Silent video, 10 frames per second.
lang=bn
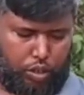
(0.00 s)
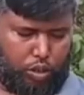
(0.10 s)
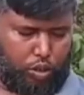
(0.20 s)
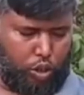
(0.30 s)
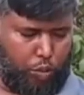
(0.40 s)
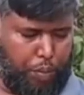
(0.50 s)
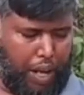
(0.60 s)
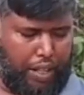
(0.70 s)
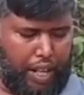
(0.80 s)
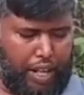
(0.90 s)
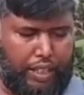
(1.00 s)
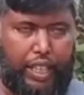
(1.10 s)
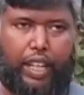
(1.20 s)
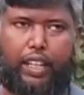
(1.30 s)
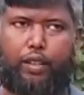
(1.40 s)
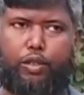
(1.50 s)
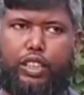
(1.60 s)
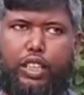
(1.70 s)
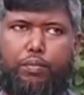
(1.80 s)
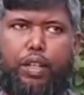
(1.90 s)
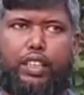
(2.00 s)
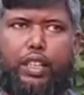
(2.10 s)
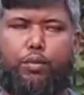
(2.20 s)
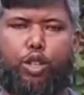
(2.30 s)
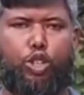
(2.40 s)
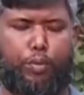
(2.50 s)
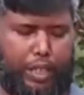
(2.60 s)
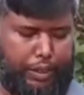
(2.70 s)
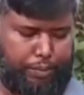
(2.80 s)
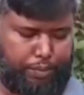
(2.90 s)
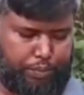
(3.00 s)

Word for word: তো তখন পায়রা না থাকার অবস্থায় ডিম পাড়াতে ডিমগুলো জমে নেয়